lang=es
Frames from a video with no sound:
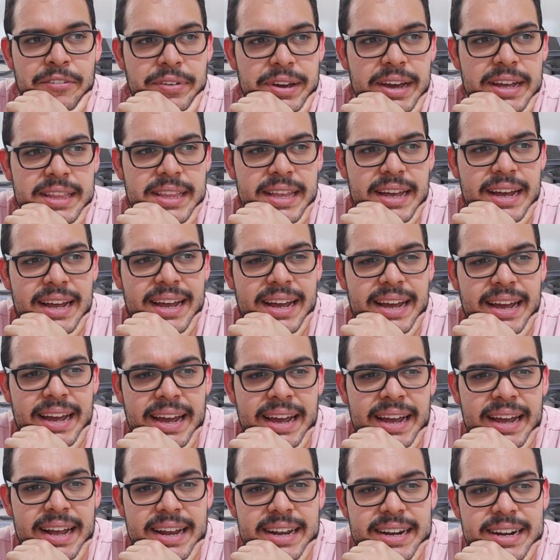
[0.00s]
Fíjate
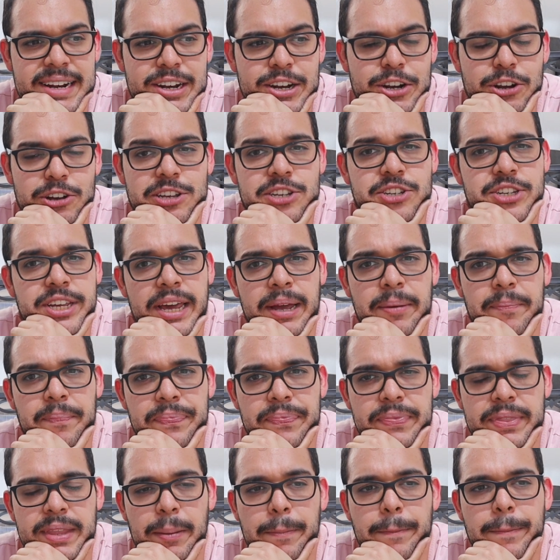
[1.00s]
que no sé,
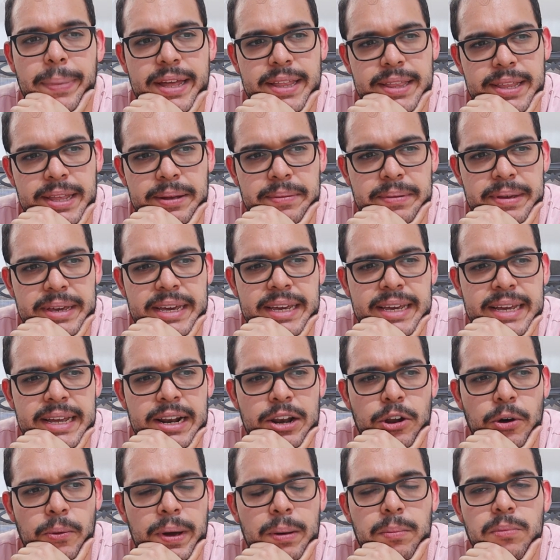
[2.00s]
depende. Y
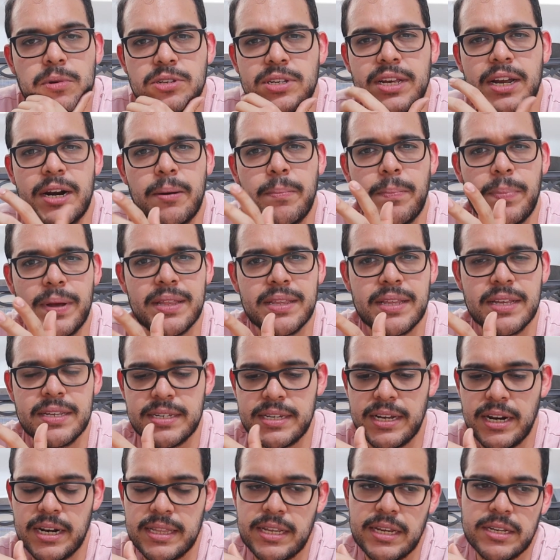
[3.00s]
lo vemos de repente en
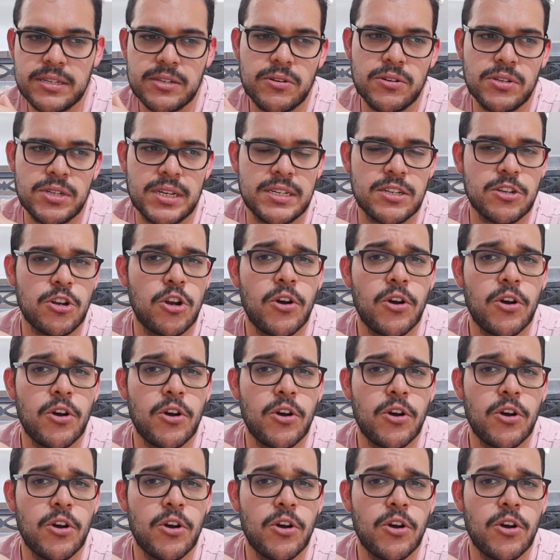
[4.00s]
ciertas cosas.